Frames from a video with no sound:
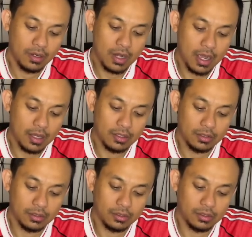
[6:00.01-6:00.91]
Nah,
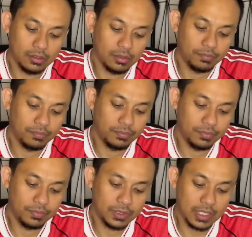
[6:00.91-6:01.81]
eh,
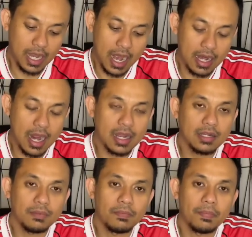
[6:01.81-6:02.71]

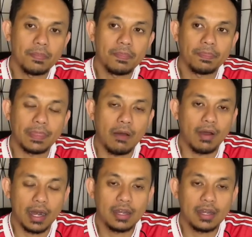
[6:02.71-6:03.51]
sekarang tawaran